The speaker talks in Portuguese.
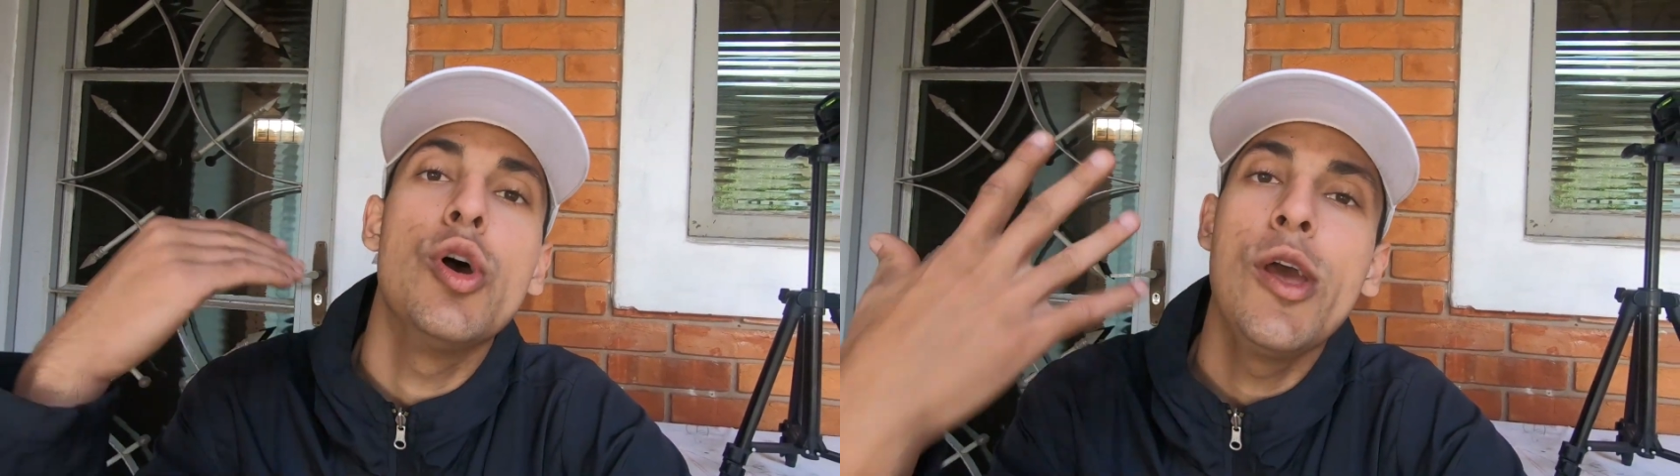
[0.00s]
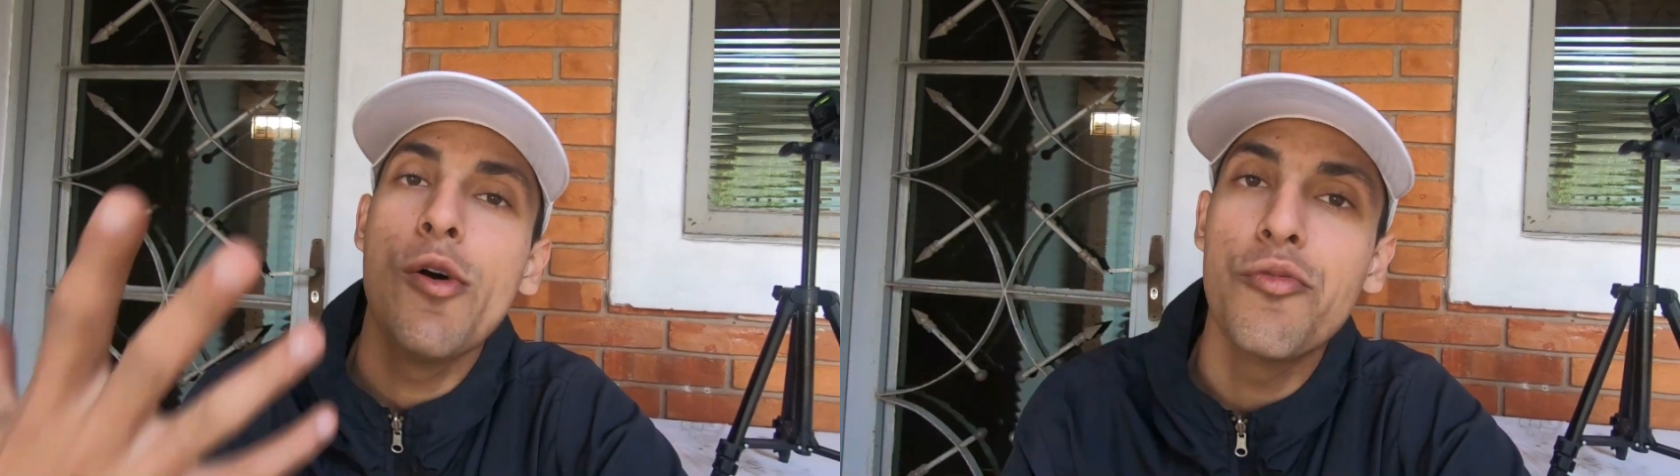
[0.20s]

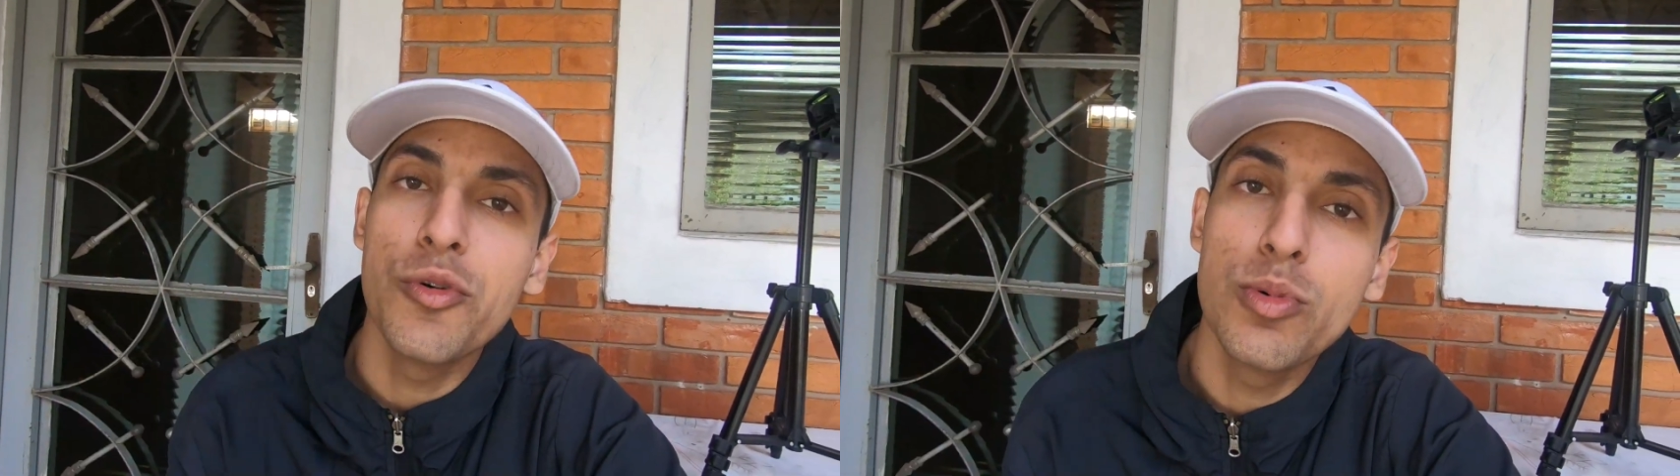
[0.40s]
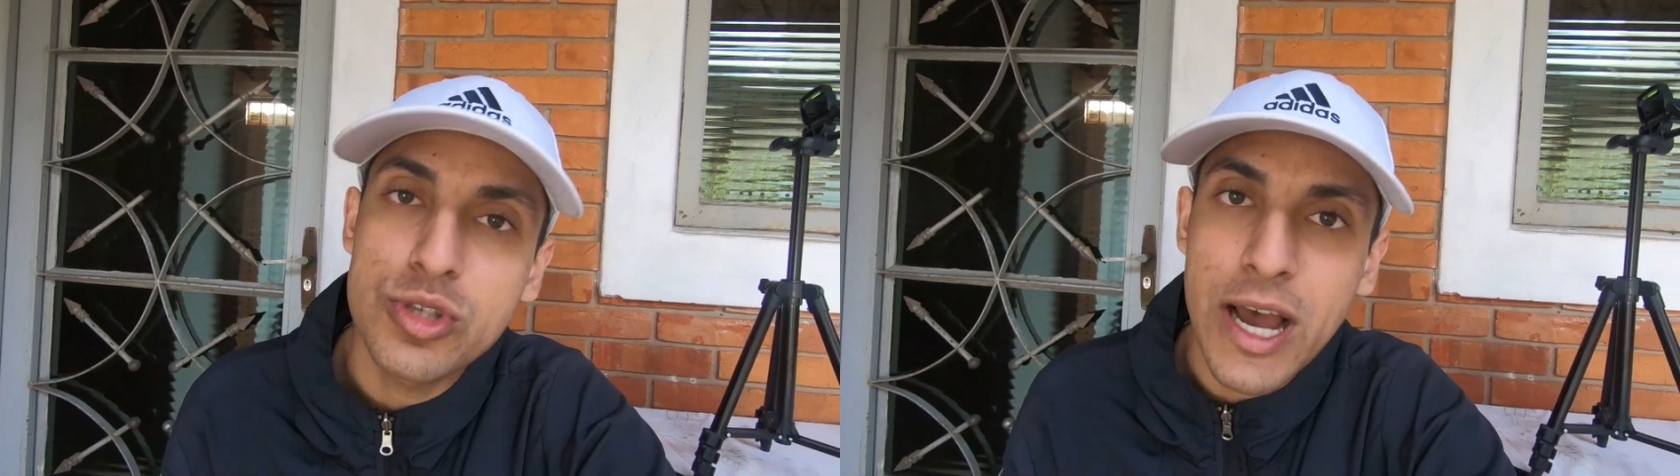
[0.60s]
eu fui
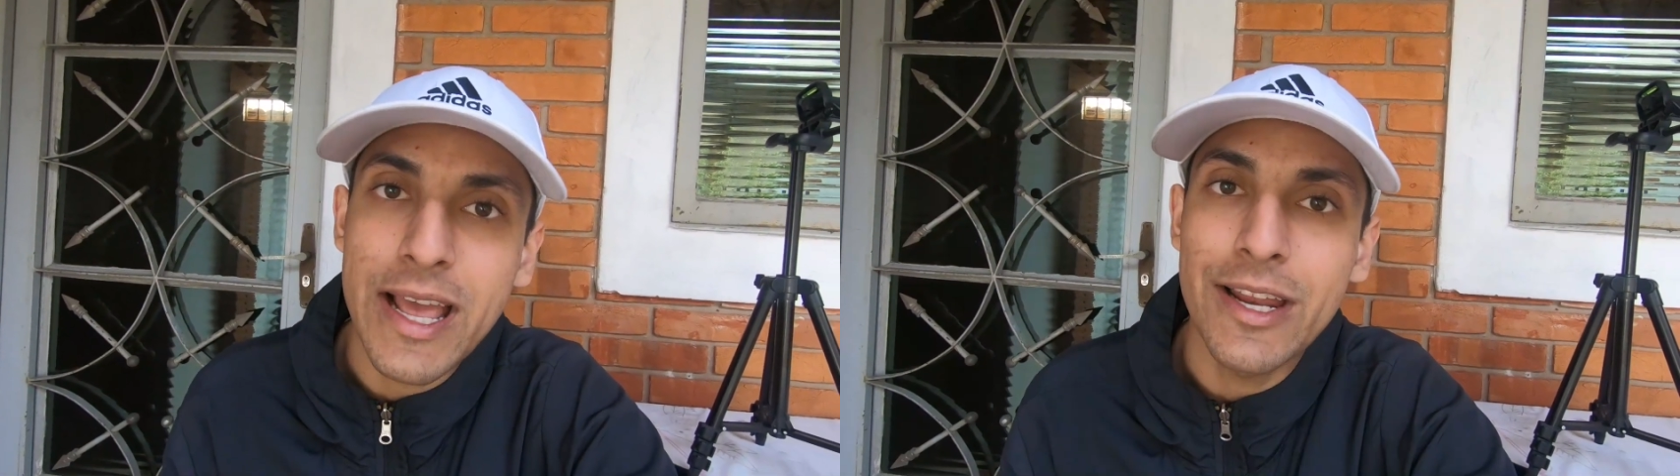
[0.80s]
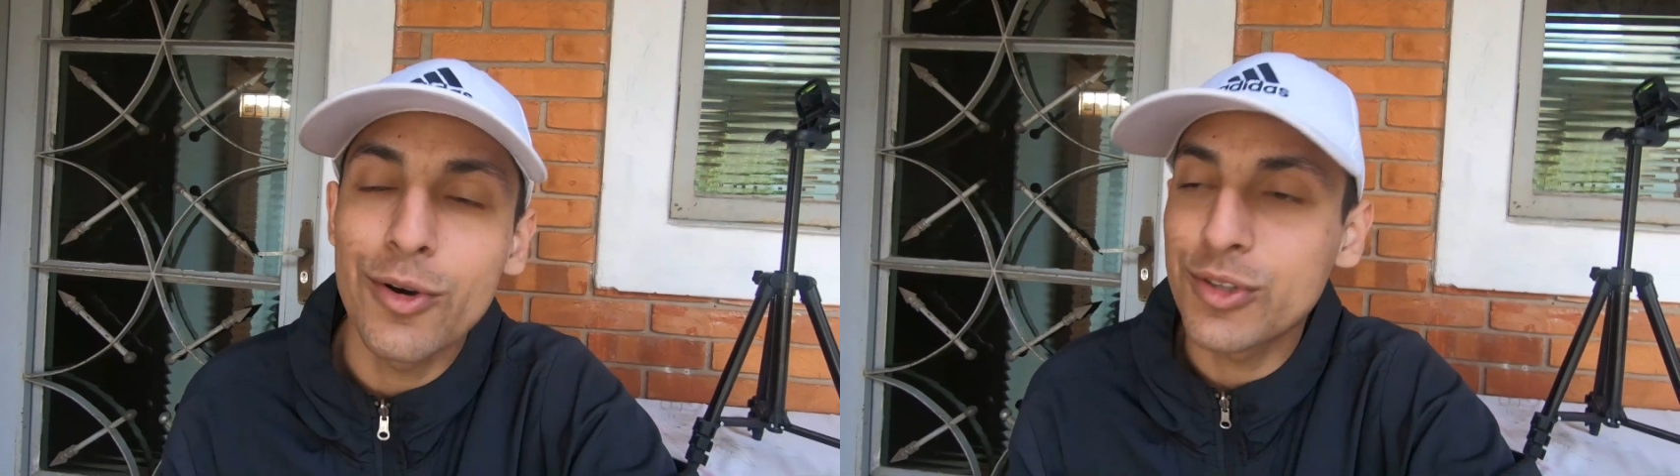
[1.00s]
buscar
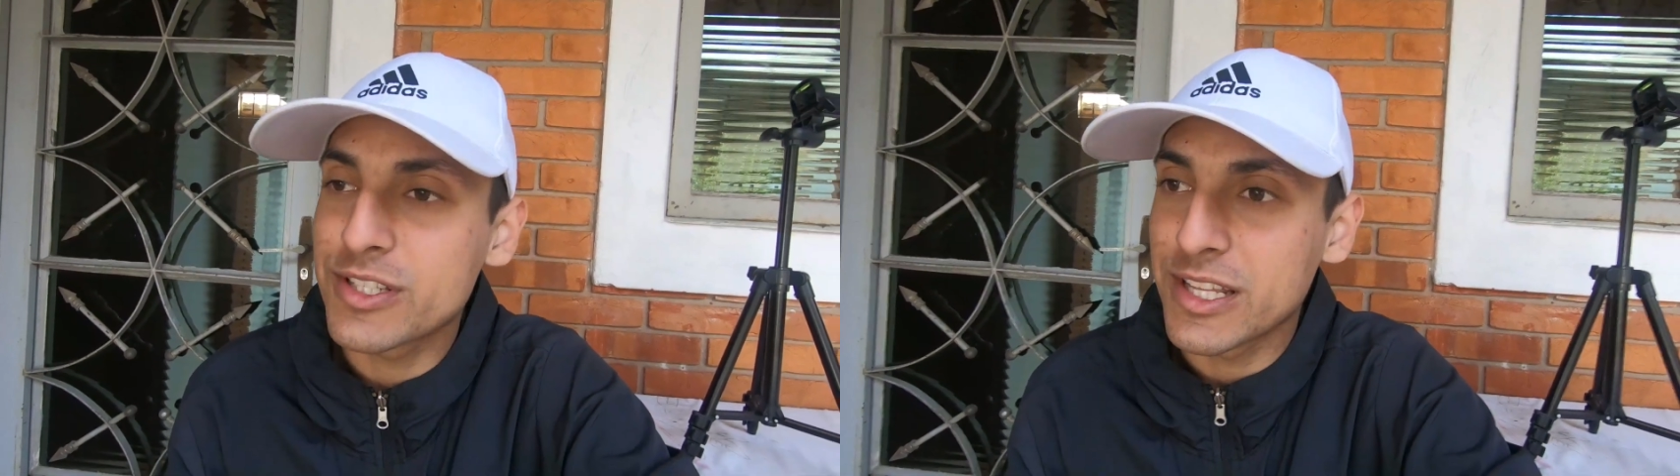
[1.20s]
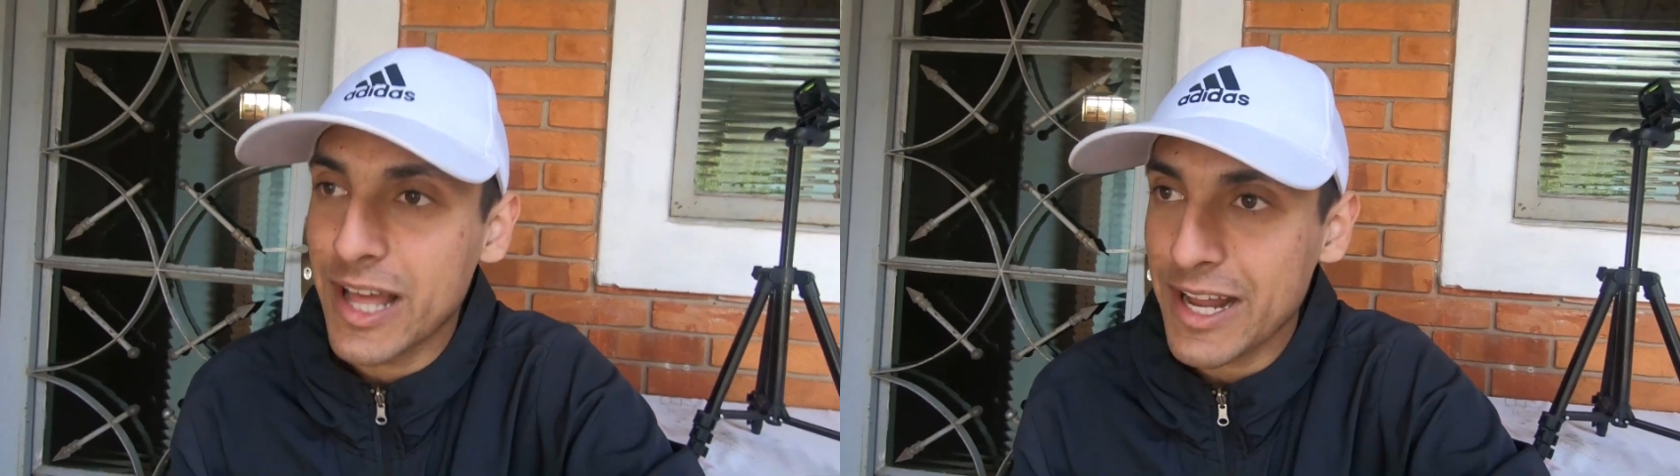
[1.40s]
ele em outra
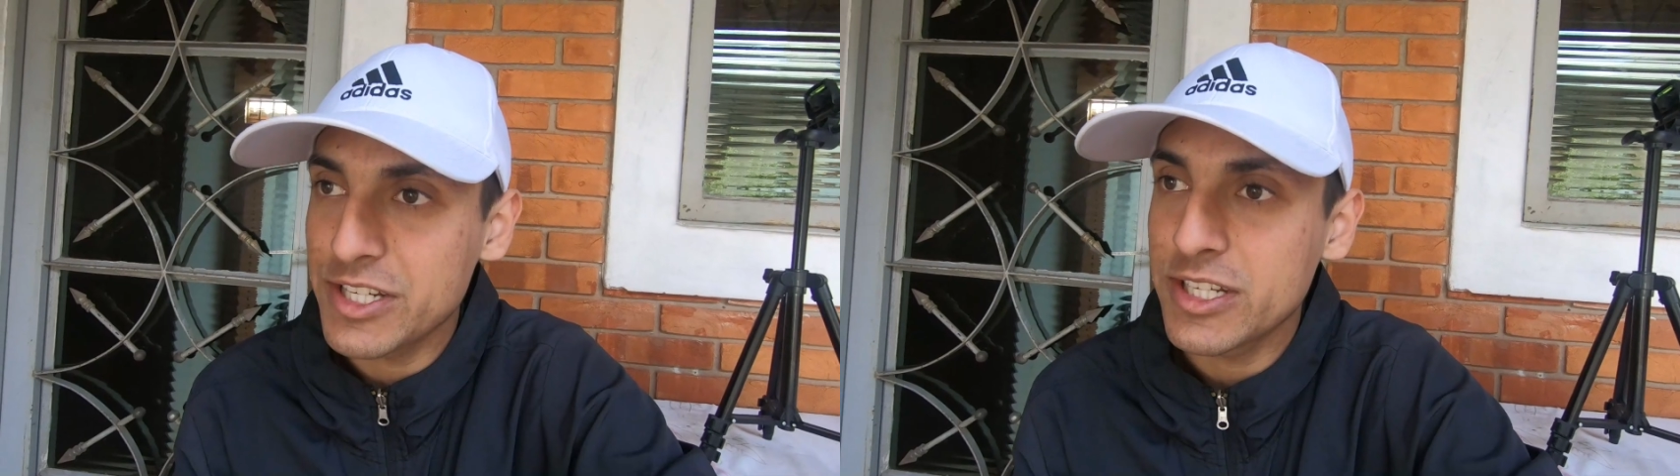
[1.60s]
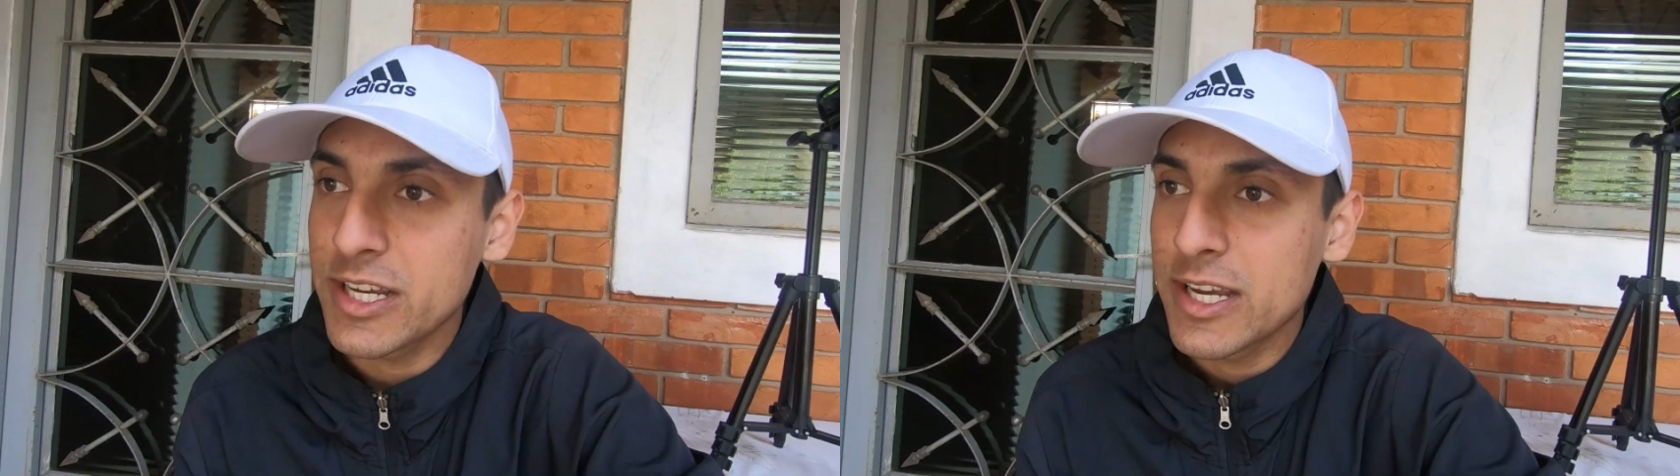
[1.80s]
cidade,